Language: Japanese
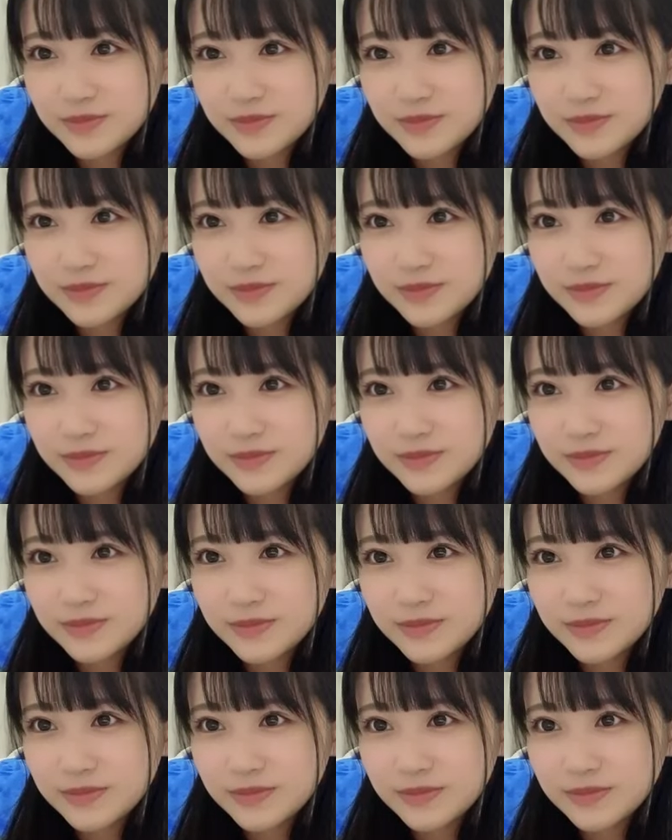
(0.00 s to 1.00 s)
でも安い
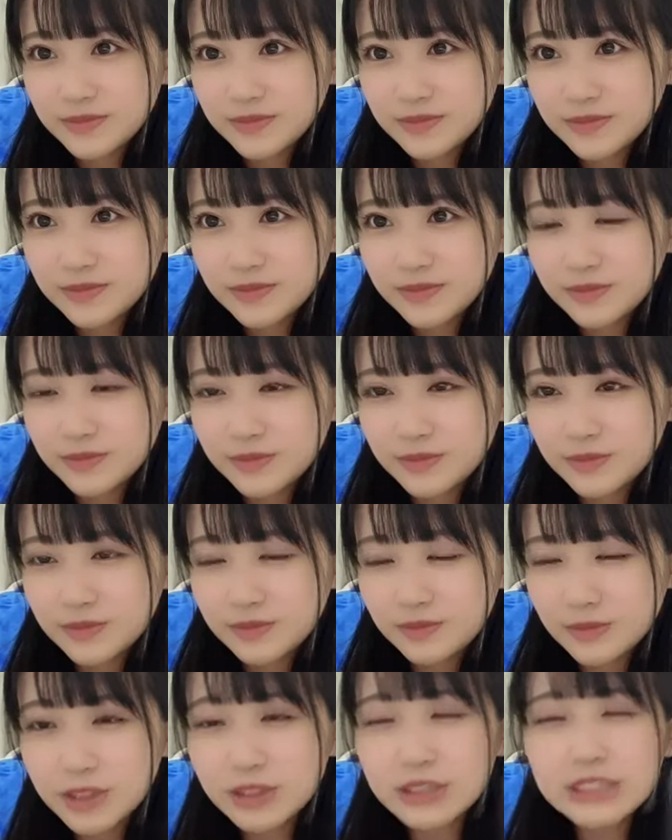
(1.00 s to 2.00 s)
ね
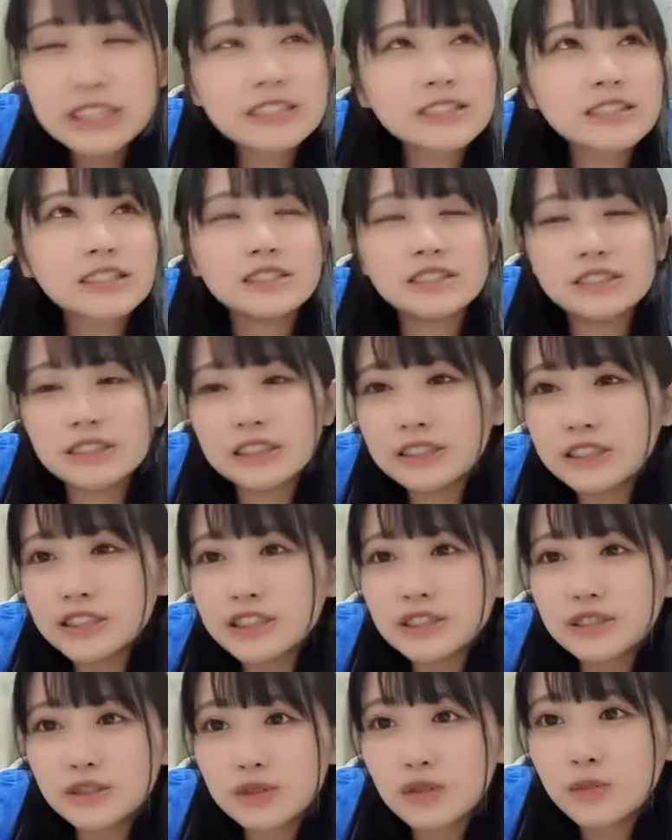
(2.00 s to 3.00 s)
もう確かにね
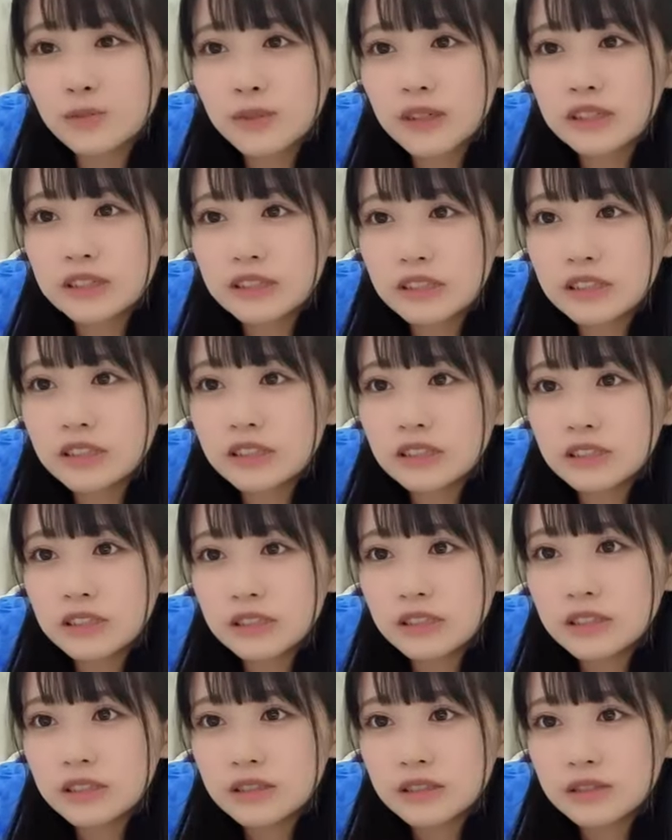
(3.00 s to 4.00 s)
シール5枚
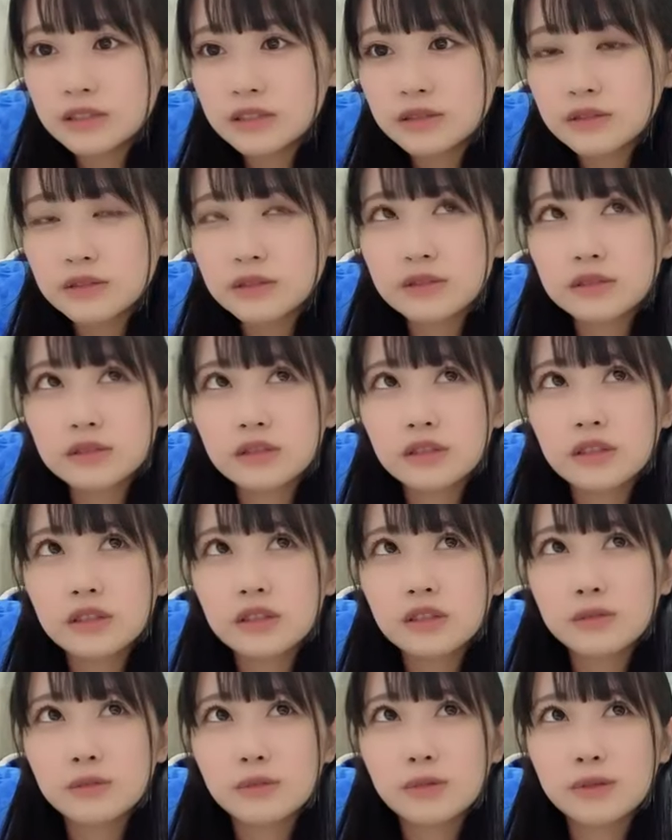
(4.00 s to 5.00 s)
に高い
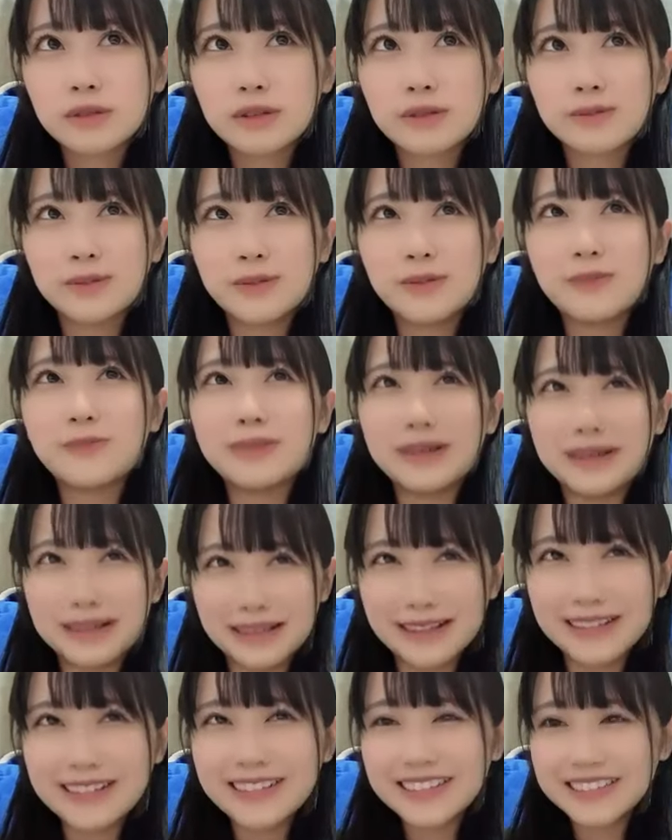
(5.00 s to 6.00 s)

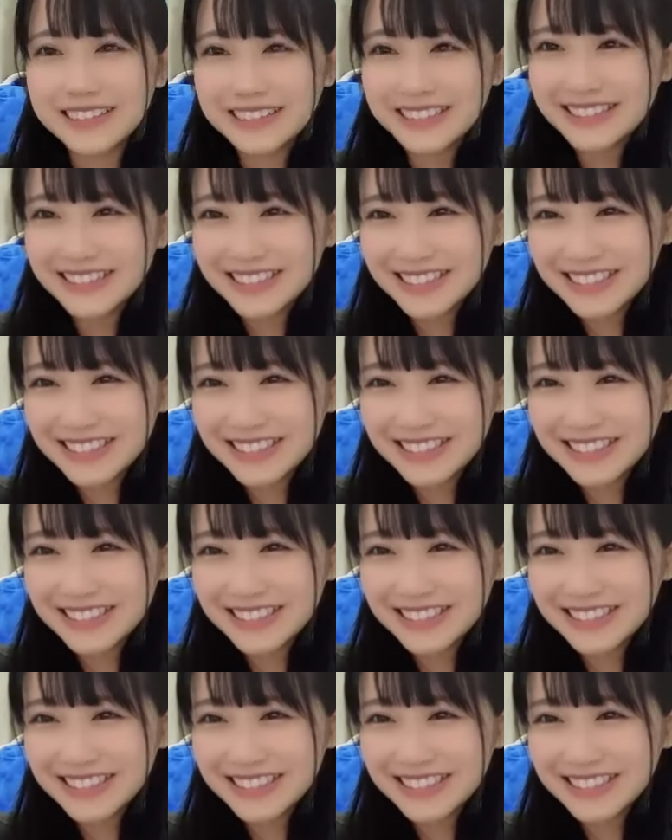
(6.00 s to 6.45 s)
1枚